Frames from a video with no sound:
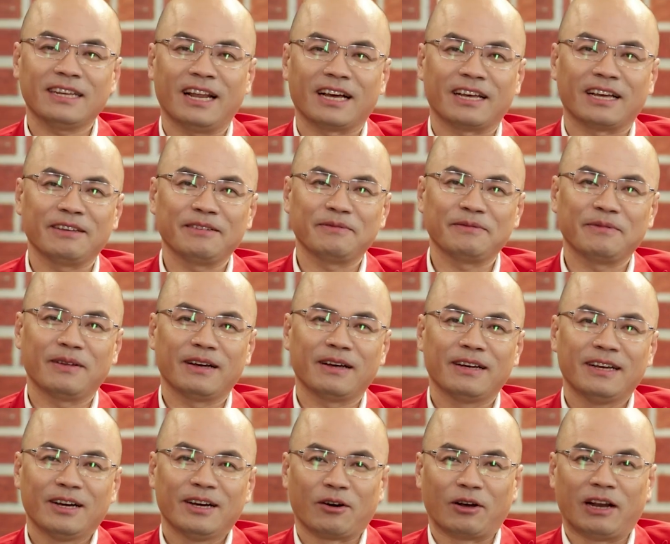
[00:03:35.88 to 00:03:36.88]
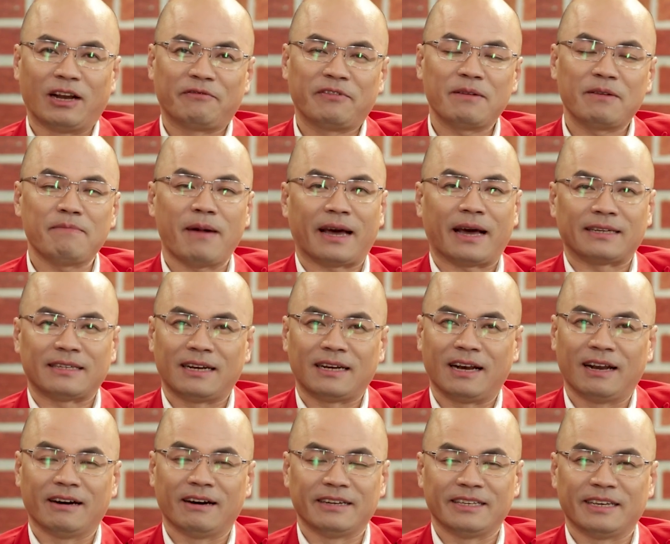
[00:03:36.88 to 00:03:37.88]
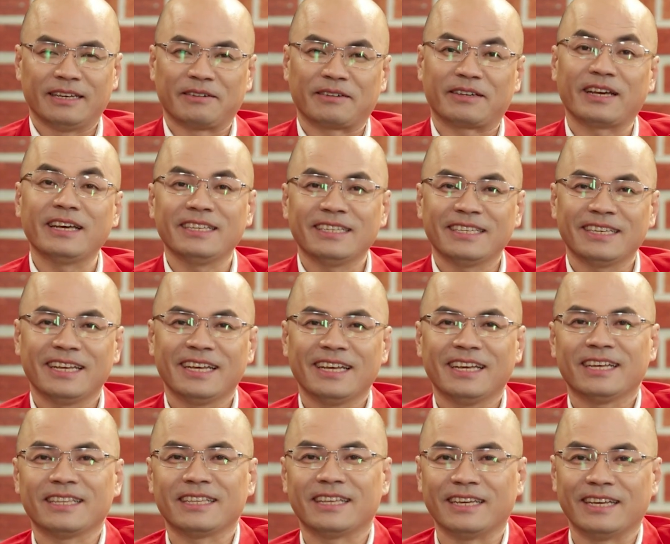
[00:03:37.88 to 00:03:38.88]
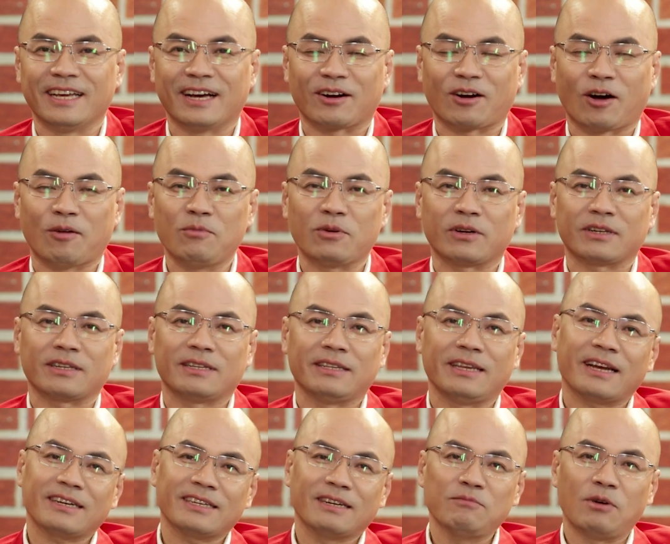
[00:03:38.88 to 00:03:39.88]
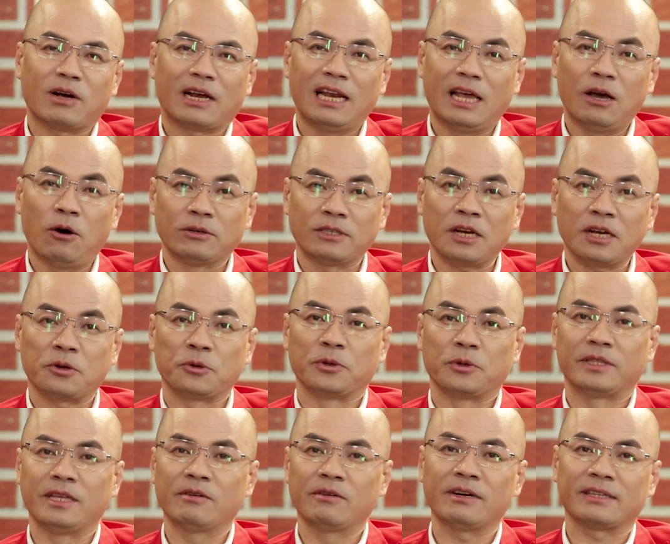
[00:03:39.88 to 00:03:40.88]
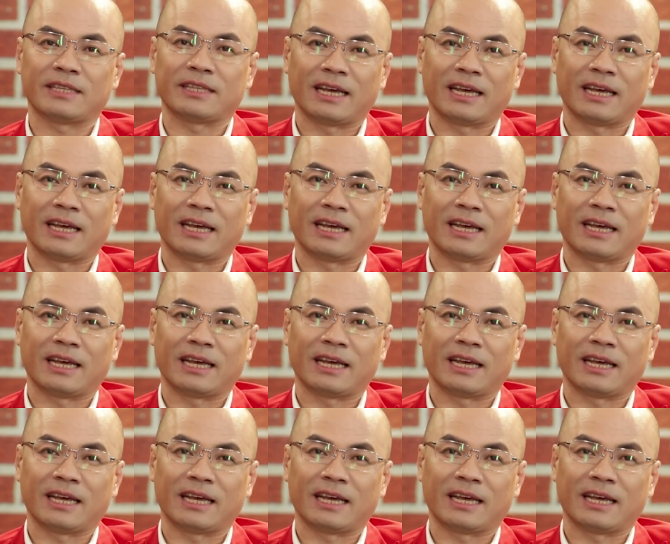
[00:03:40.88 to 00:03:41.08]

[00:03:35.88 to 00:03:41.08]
nhất là cái gọi là phiên bản lời ờ, kinh thì ờ, có một nhắc đến một cái lễ hội rất là nổi tiếng người